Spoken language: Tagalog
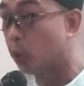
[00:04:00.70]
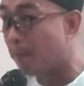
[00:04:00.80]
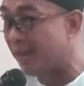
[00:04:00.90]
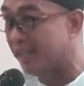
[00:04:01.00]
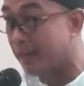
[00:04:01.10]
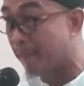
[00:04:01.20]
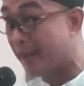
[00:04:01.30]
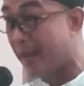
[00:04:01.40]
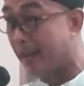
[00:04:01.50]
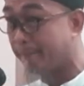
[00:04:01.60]
ipat iti
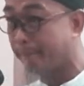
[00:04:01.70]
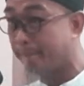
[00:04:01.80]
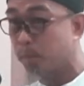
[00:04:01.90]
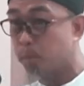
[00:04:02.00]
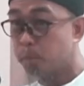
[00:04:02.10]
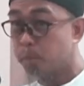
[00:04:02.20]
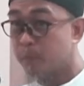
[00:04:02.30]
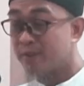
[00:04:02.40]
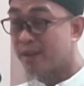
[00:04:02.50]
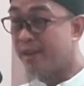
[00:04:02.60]
kapya.
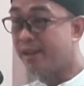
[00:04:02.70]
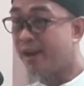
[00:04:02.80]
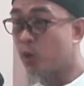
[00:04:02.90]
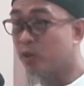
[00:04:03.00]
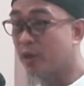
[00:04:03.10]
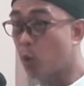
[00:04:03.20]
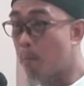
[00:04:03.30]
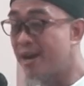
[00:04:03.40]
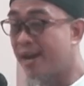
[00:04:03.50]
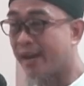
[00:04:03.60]
Anya nga rod
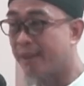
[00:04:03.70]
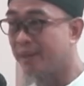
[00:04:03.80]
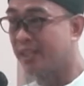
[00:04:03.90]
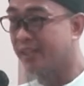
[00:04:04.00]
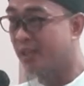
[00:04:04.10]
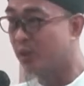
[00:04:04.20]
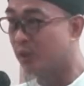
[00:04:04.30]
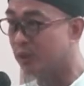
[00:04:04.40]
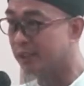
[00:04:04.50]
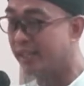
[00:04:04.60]
tirumbeng nga aramidon
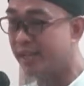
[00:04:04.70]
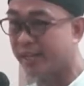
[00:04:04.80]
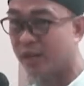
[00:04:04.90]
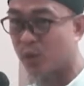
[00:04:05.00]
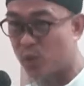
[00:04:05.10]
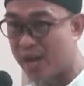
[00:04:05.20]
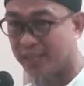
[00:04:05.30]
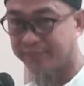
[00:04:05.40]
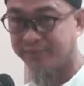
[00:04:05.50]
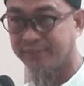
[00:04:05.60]
tayo, kinang nang
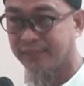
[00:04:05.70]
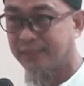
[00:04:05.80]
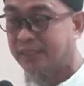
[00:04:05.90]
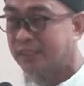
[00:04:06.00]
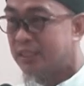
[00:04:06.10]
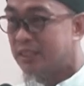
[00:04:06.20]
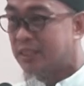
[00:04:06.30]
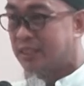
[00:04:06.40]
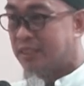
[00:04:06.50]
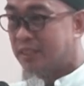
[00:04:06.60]
runa.
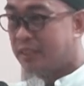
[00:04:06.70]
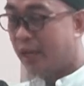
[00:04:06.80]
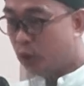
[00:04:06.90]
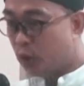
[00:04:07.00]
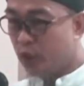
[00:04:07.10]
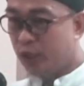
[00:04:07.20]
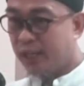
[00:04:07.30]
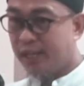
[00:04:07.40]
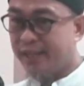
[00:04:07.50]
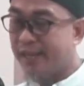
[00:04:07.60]

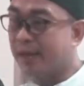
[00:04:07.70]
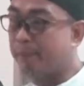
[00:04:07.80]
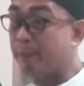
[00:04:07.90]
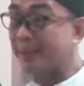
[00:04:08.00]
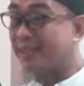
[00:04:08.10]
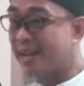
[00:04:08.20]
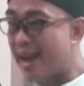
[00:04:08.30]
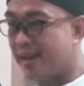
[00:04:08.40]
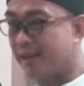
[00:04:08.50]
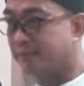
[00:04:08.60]
Daytoy iti
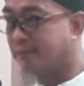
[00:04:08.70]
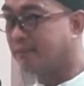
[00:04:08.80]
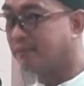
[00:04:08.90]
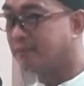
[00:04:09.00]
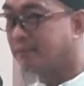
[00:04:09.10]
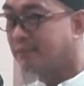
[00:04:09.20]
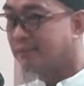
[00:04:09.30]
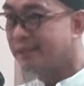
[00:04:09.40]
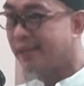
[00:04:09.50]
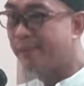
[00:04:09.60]
kapapatagan.
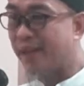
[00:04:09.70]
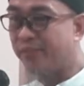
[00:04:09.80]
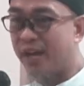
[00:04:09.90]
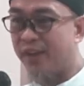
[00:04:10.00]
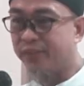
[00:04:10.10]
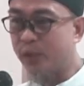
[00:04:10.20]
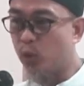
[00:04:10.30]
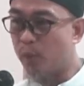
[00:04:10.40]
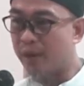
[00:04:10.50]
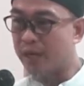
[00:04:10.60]
Diyay maaddaan
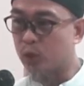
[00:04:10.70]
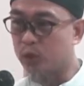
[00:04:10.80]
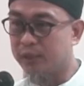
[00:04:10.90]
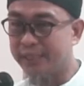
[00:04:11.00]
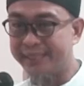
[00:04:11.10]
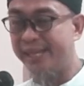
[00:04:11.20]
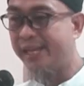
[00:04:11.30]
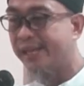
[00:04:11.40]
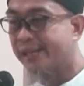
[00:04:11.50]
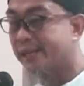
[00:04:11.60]
tayo kumangarod,
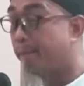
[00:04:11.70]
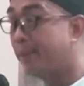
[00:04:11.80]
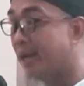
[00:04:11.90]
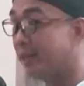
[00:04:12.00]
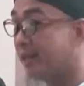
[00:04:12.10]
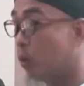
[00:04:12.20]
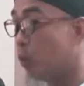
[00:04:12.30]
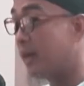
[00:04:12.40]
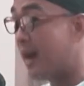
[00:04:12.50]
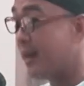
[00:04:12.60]
iti kapya ti
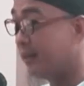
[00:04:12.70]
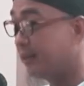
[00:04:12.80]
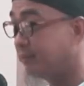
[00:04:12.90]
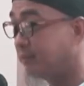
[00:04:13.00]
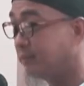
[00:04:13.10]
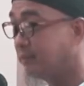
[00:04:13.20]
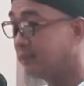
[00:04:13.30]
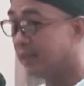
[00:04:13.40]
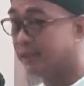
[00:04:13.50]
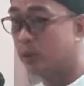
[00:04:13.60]
kaungan.
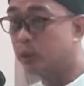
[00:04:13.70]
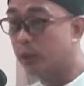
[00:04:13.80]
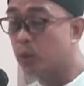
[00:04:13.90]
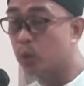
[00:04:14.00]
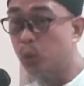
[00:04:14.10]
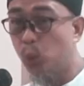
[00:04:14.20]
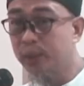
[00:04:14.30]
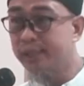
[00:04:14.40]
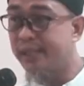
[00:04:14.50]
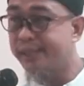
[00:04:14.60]
Kas ano tayo nga
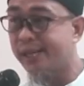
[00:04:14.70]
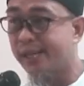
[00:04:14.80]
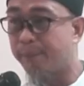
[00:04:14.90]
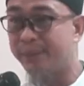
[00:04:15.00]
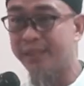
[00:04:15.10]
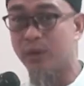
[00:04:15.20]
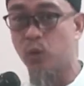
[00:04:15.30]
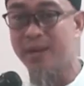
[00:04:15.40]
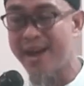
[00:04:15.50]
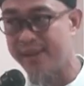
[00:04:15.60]
gunudan day ta nga kapya ti
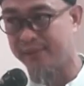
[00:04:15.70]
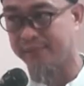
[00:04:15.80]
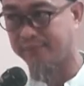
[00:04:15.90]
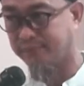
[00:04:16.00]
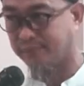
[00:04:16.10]
kaungan